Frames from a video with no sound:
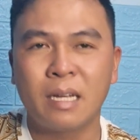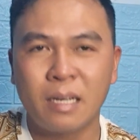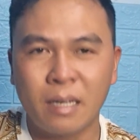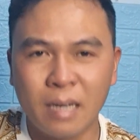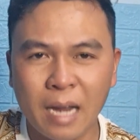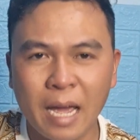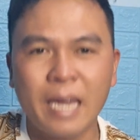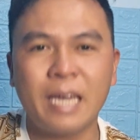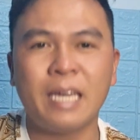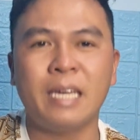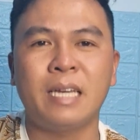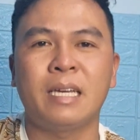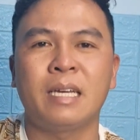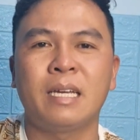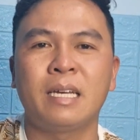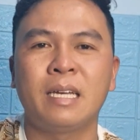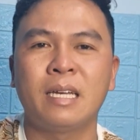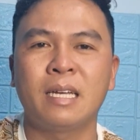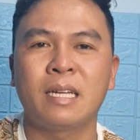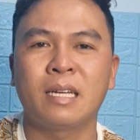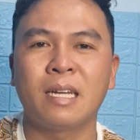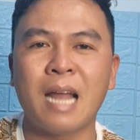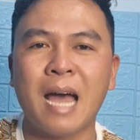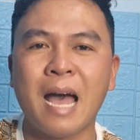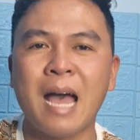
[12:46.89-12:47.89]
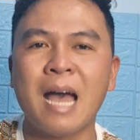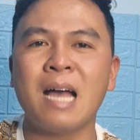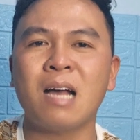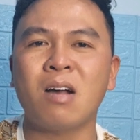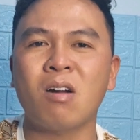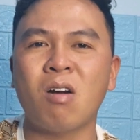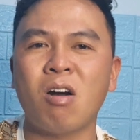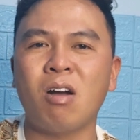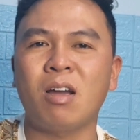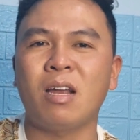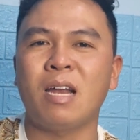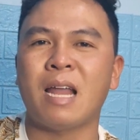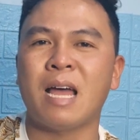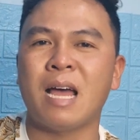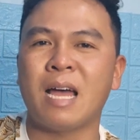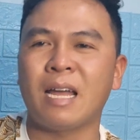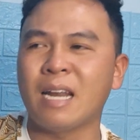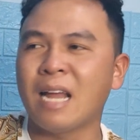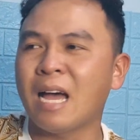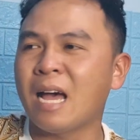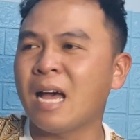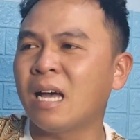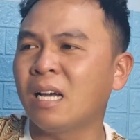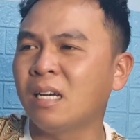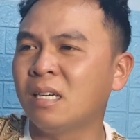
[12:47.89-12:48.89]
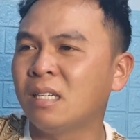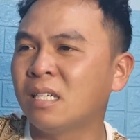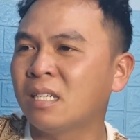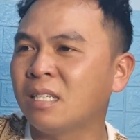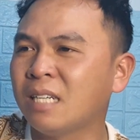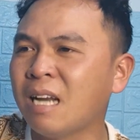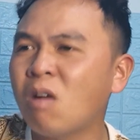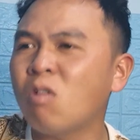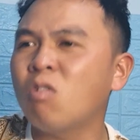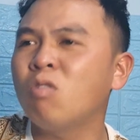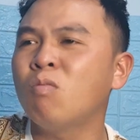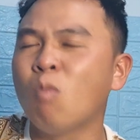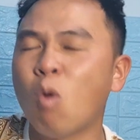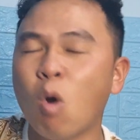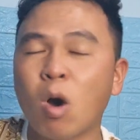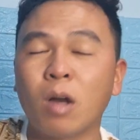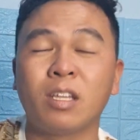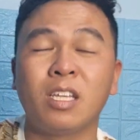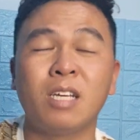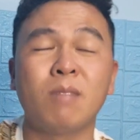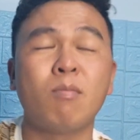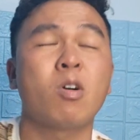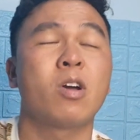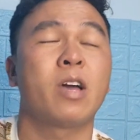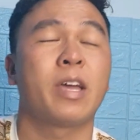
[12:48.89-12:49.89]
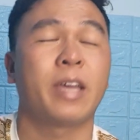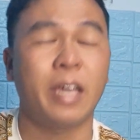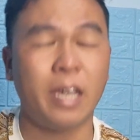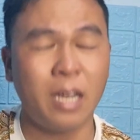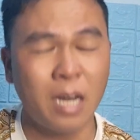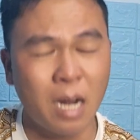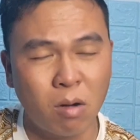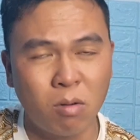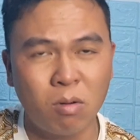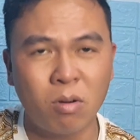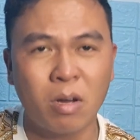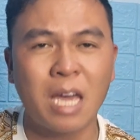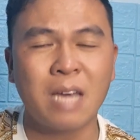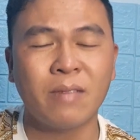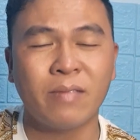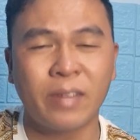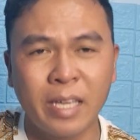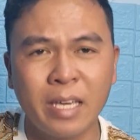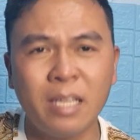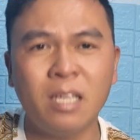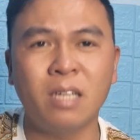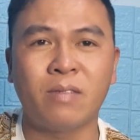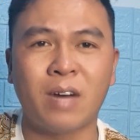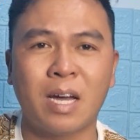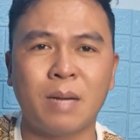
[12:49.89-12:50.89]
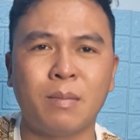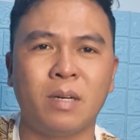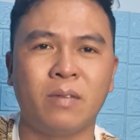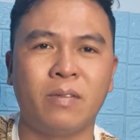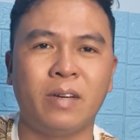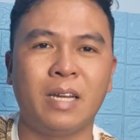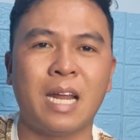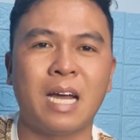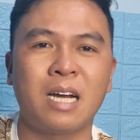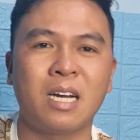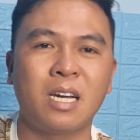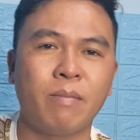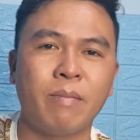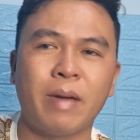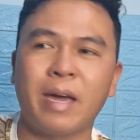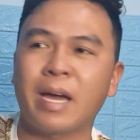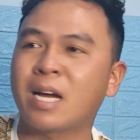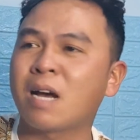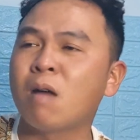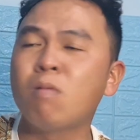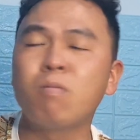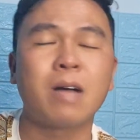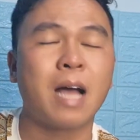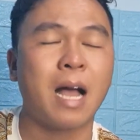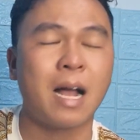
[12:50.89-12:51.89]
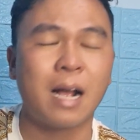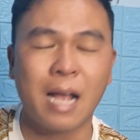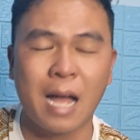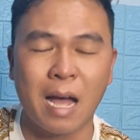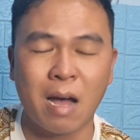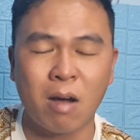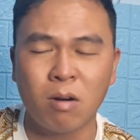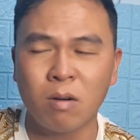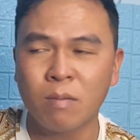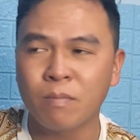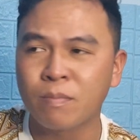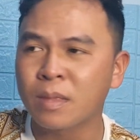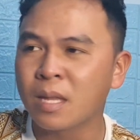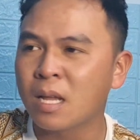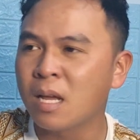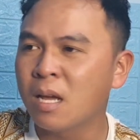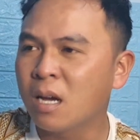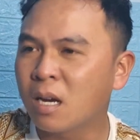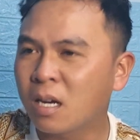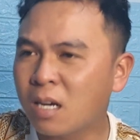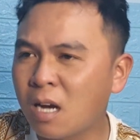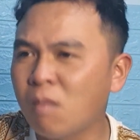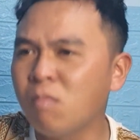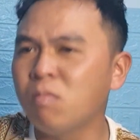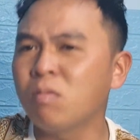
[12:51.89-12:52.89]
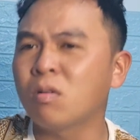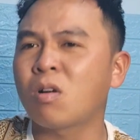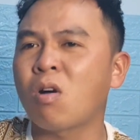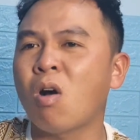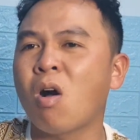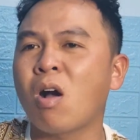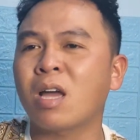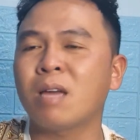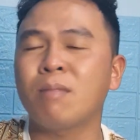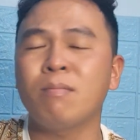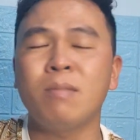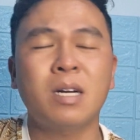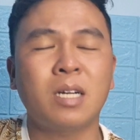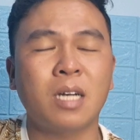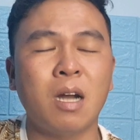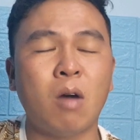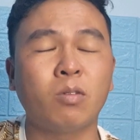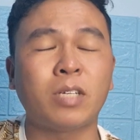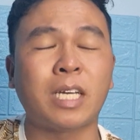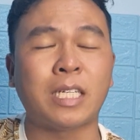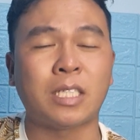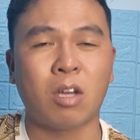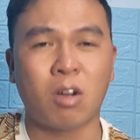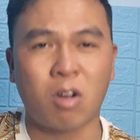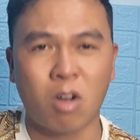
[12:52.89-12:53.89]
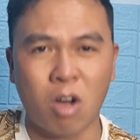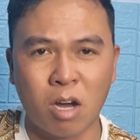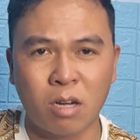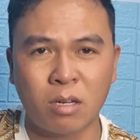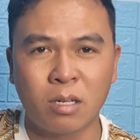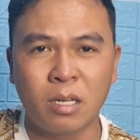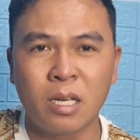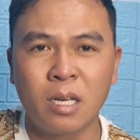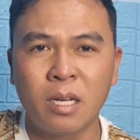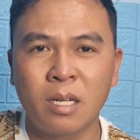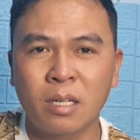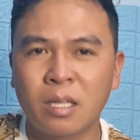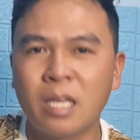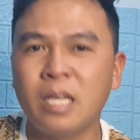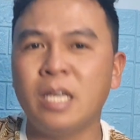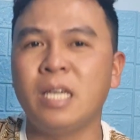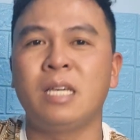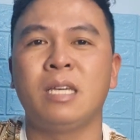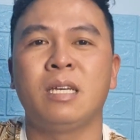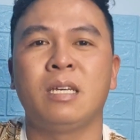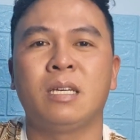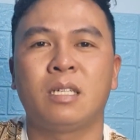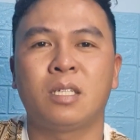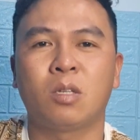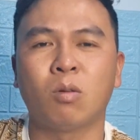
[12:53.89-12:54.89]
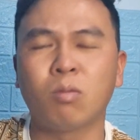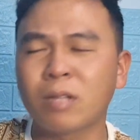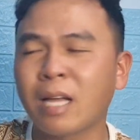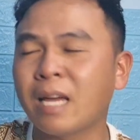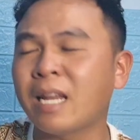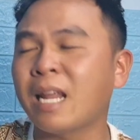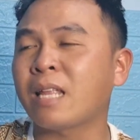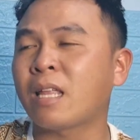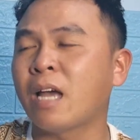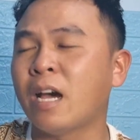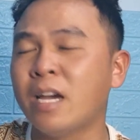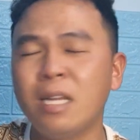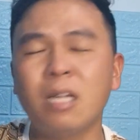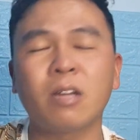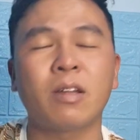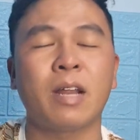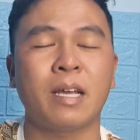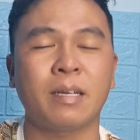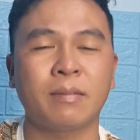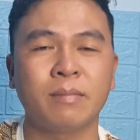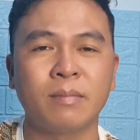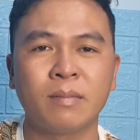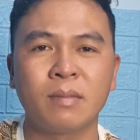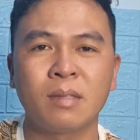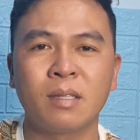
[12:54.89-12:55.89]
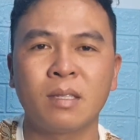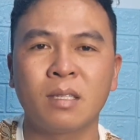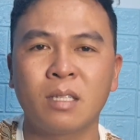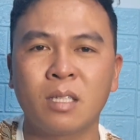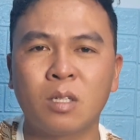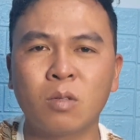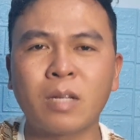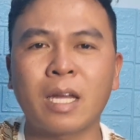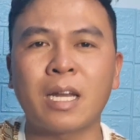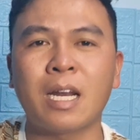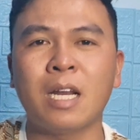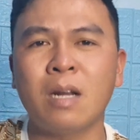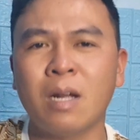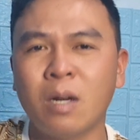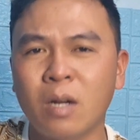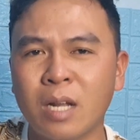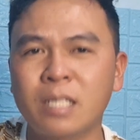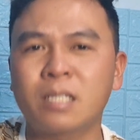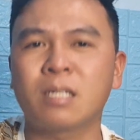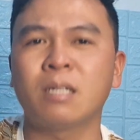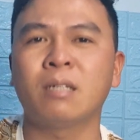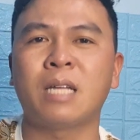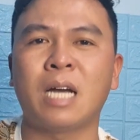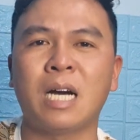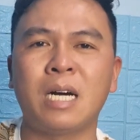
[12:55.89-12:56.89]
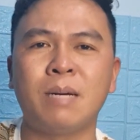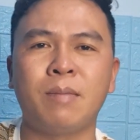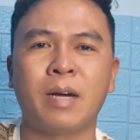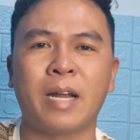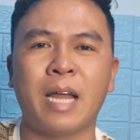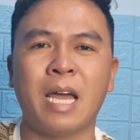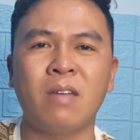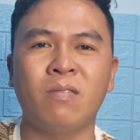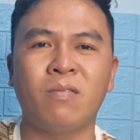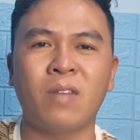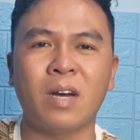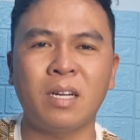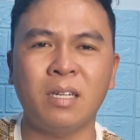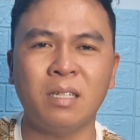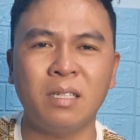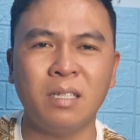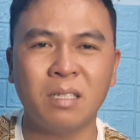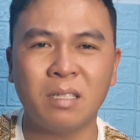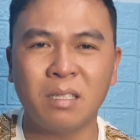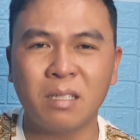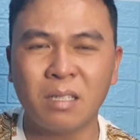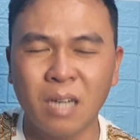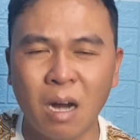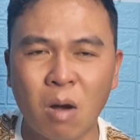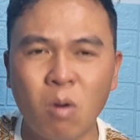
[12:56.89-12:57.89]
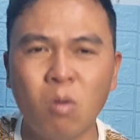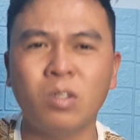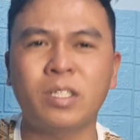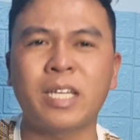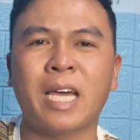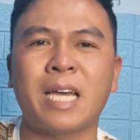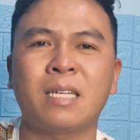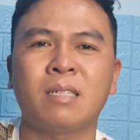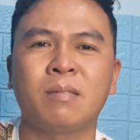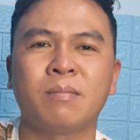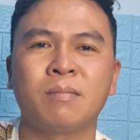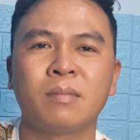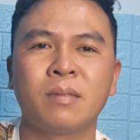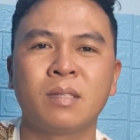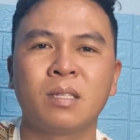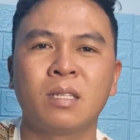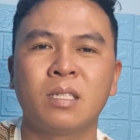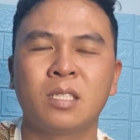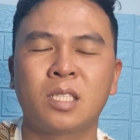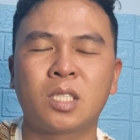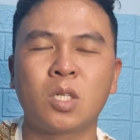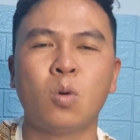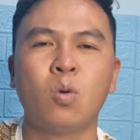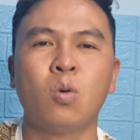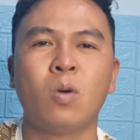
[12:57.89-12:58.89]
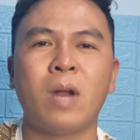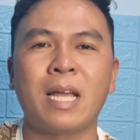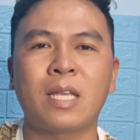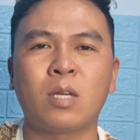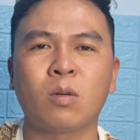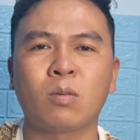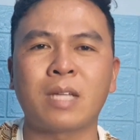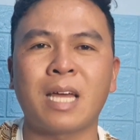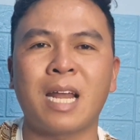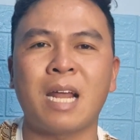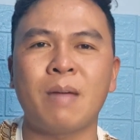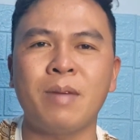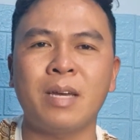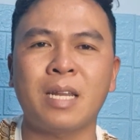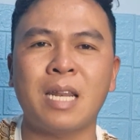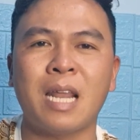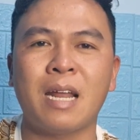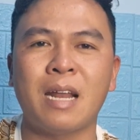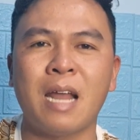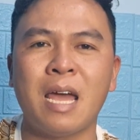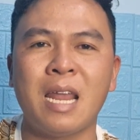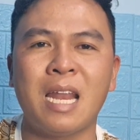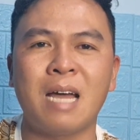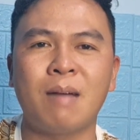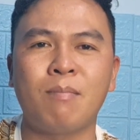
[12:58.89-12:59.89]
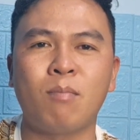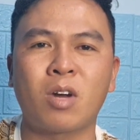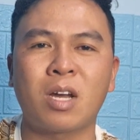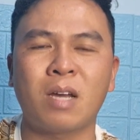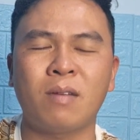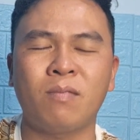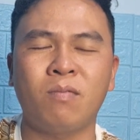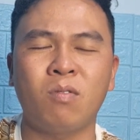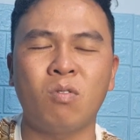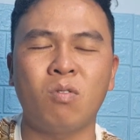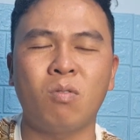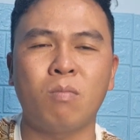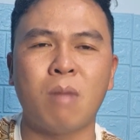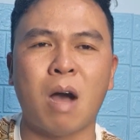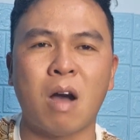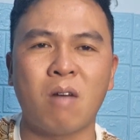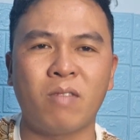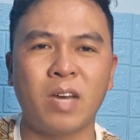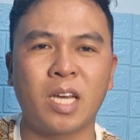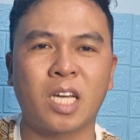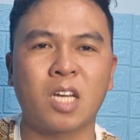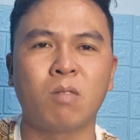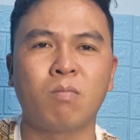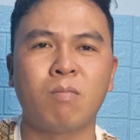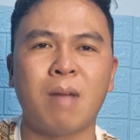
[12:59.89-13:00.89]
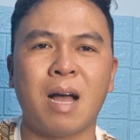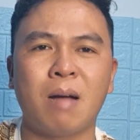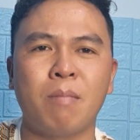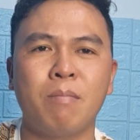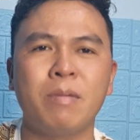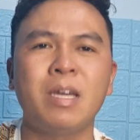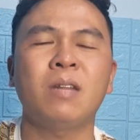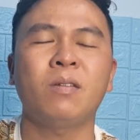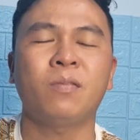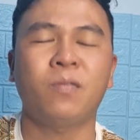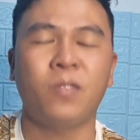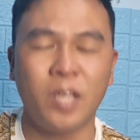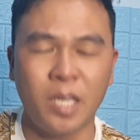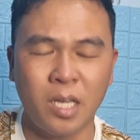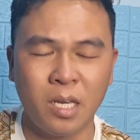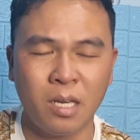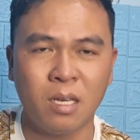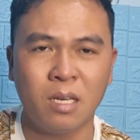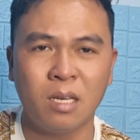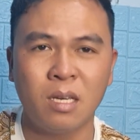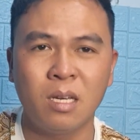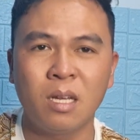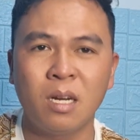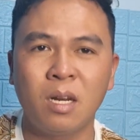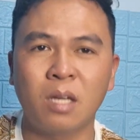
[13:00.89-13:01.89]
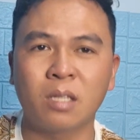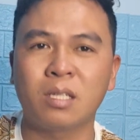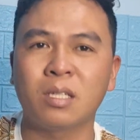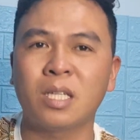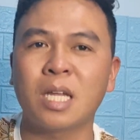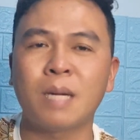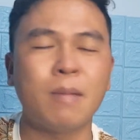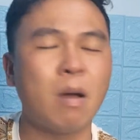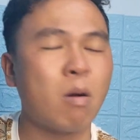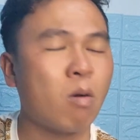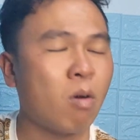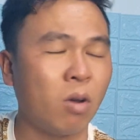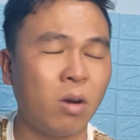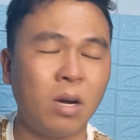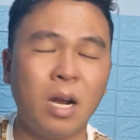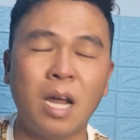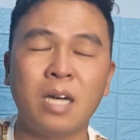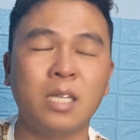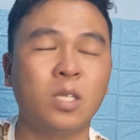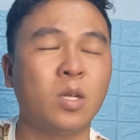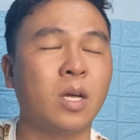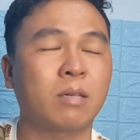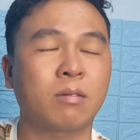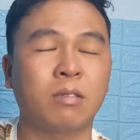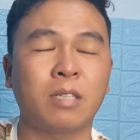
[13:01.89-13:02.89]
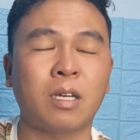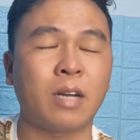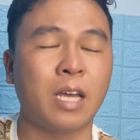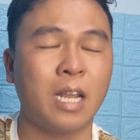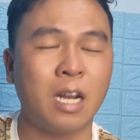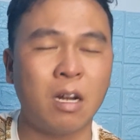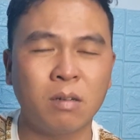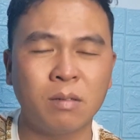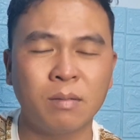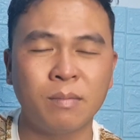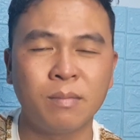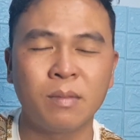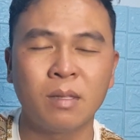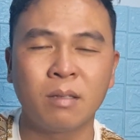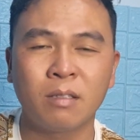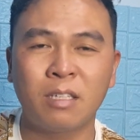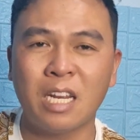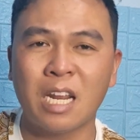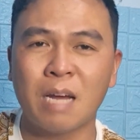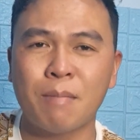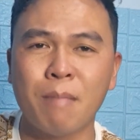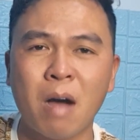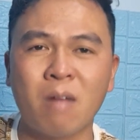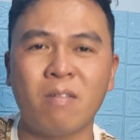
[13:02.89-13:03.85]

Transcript: này đã gọi là đã đau buồn như mọi người nghĩ đâu em vẫn nghĩ như vậy bởi vì là người mẹ không kháng cáo không có cái mức đấu tranh cho con thì chúng ta đã thấy rồi đấy chúng ta thấy là luật sư thơm ở đây vẫn đấu tranh dù là chúng ta đã biết là đây là một cái vụ bảo vệ công bằng miễn phí luật sư thơm đâu có lợi dụng trong đấy đâu chỉ là